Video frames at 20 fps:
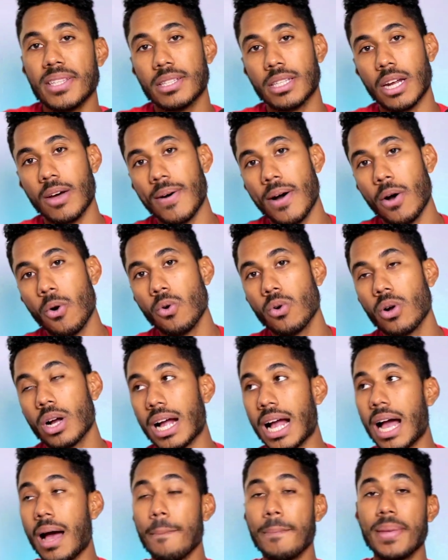de trabajo,
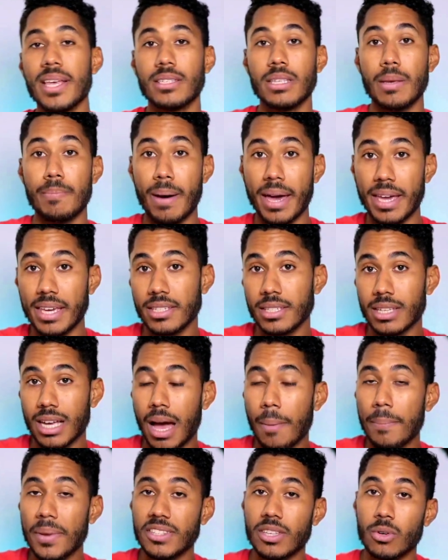cambias de país,
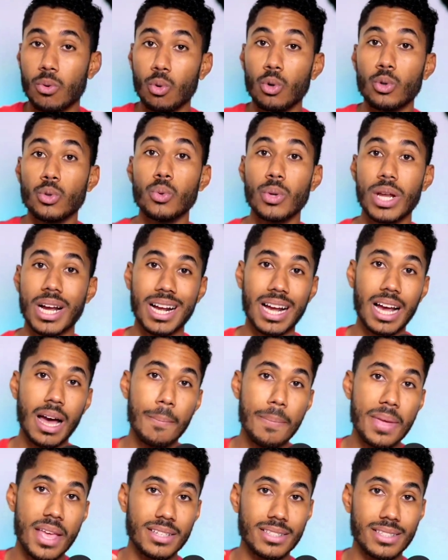cambias de cultura,
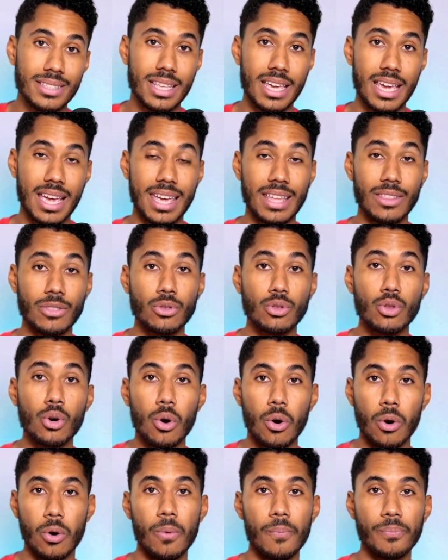cambias de
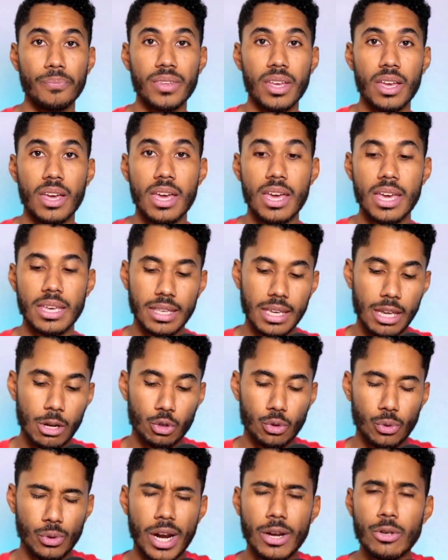entorno y
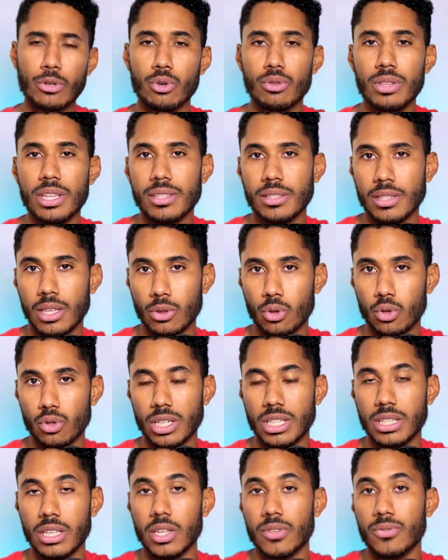los horarios son distintos
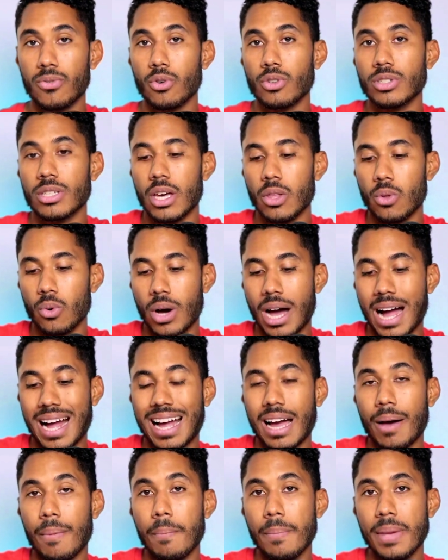y te has forzado a
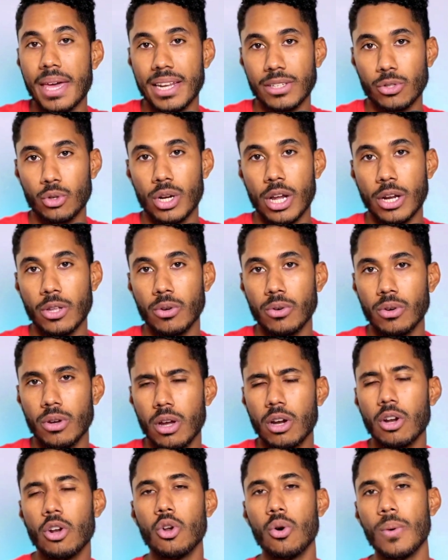cambiar ese horario,
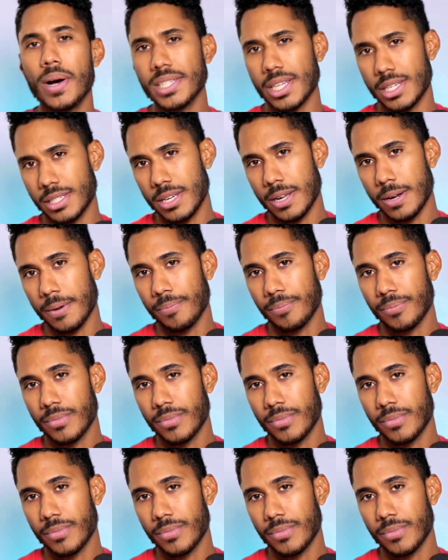lo vas a hacer.